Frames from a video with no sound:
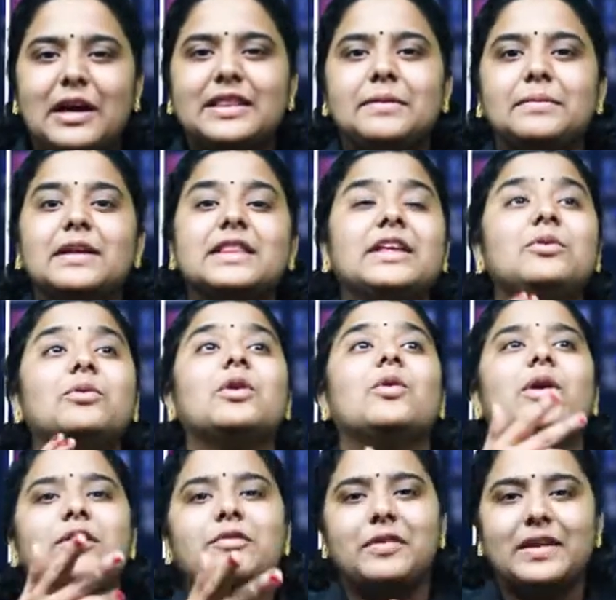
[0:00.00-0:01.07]
மாற்றி மாற்றி இவங்க
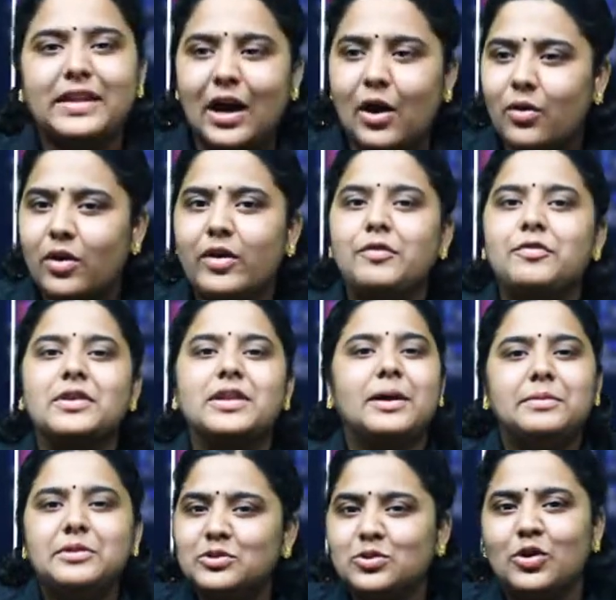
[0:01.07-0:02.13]
ஒய்ஃப் அது அவங்க ஒய்ஃப் இது
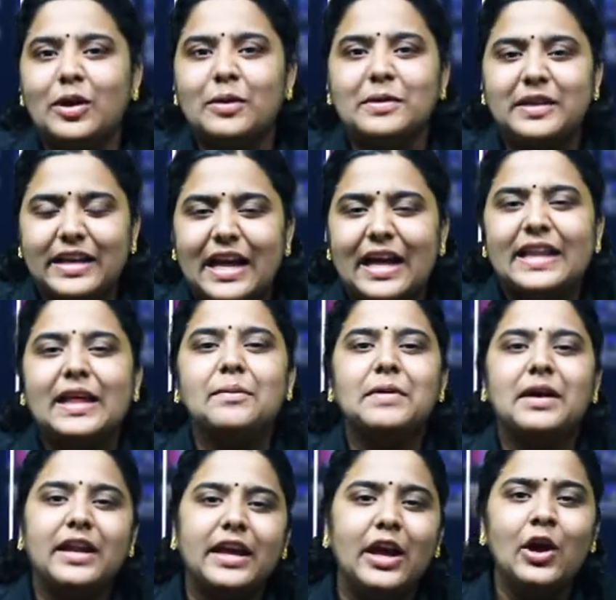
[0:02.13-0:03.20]
அப்படின்னு சொல்லுவாங்க பார்த்தீங்களா அதே
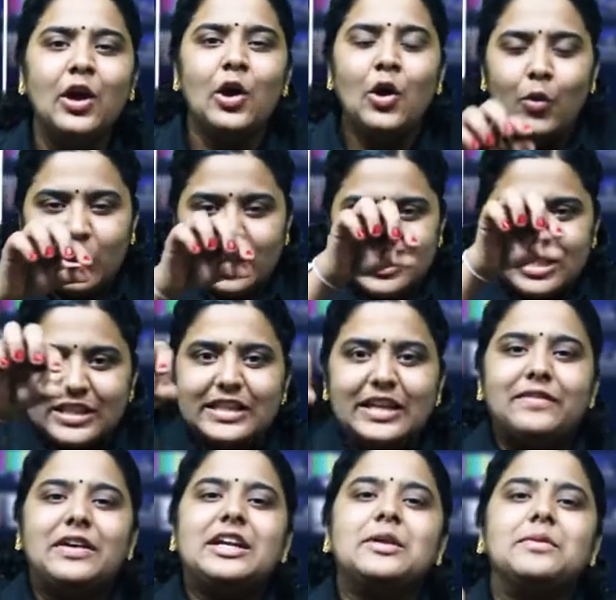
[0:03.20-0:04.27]
மாதிரி ஒரு
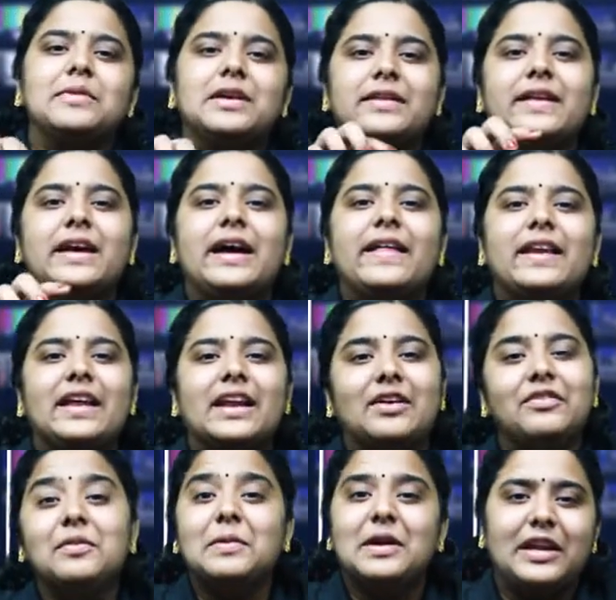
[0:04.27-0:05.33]
சின்ன வட்டம் வருது அதில்
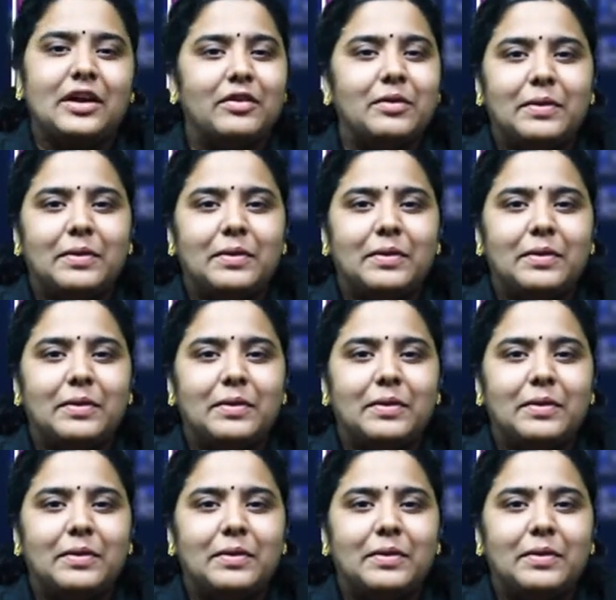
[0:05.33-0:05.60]
ரவி மரியாவை